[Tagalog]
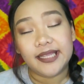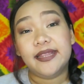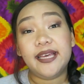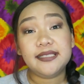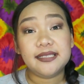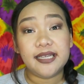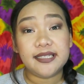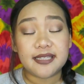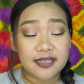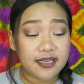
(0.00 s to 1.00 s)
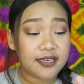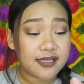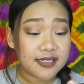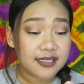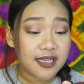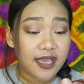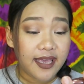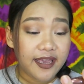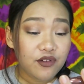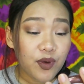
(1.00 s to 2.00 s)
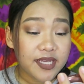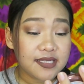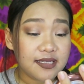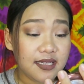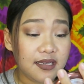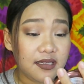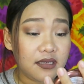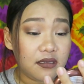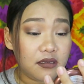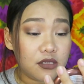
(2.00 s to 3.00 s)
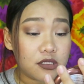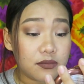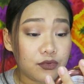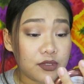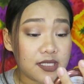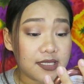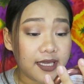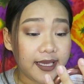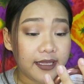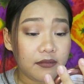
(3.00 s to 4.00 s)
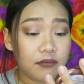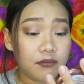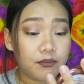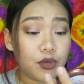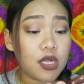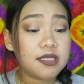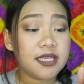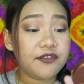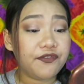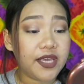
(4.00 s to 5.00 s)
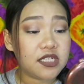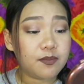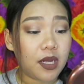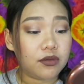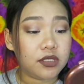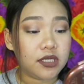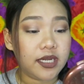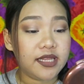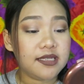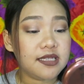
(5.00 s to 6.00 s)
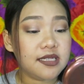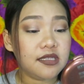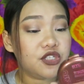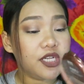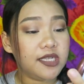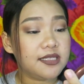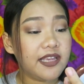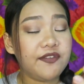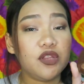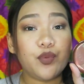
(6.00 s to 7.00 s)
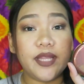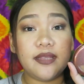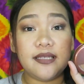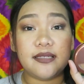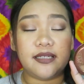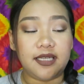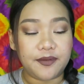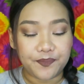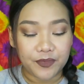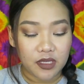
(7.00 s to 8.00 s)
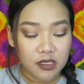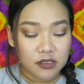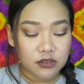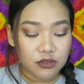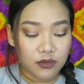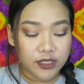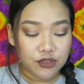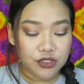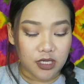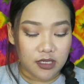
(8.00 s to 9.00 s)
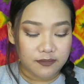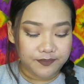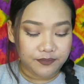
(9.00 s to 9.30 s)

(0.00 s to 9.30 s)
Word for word: Next is this NYC Smooth Skin Bronzing Face Powder. And this is in the shade 720 Sun. So, ito siya.